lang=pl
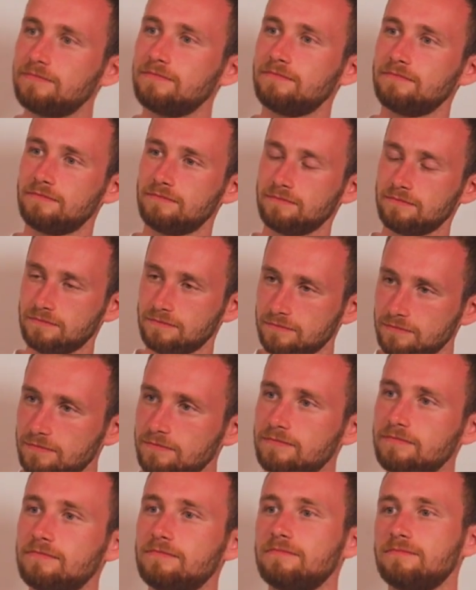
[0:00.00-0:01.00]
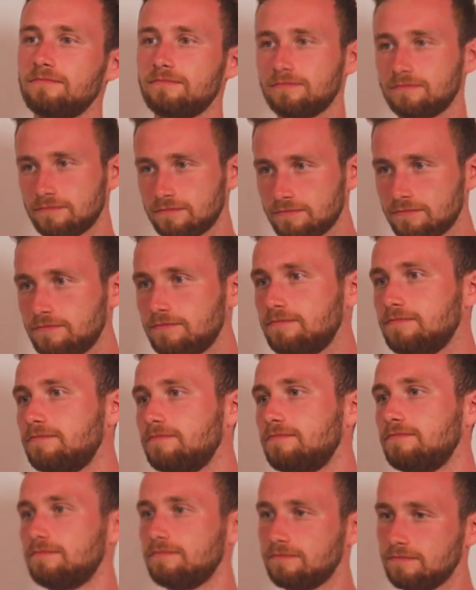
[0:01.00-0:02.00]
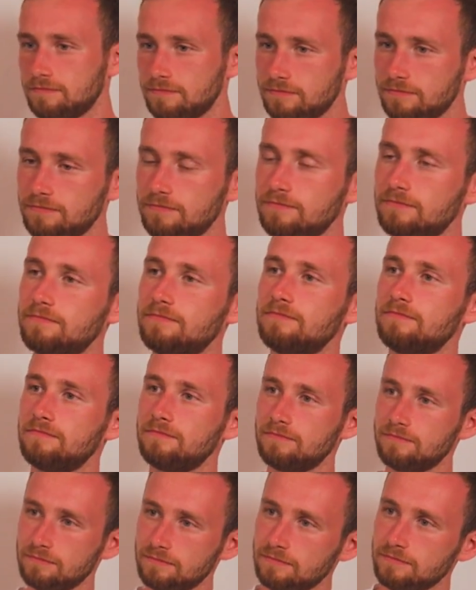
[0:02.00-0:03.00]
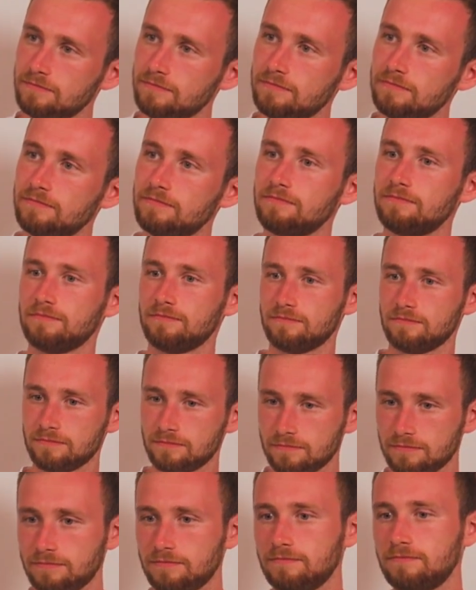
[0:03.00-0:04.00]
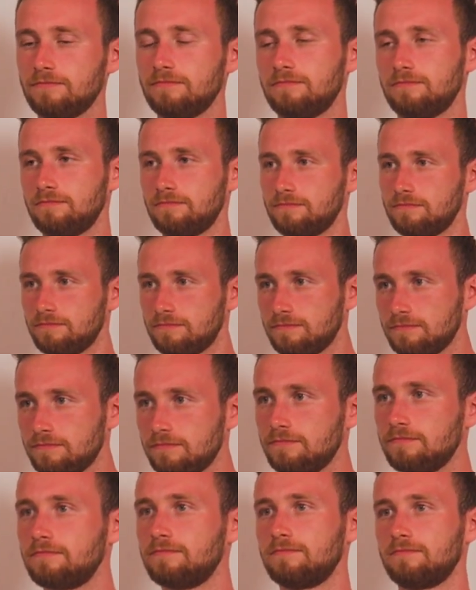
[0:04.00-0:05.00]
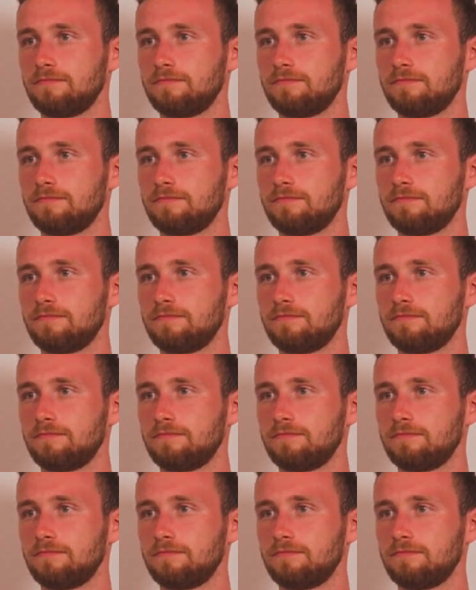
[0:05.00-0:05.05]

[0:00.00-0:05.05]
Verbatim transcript: w mój kanał na YouTubie, powinienem mieć najwięcej subskrypcji z całej ekipy.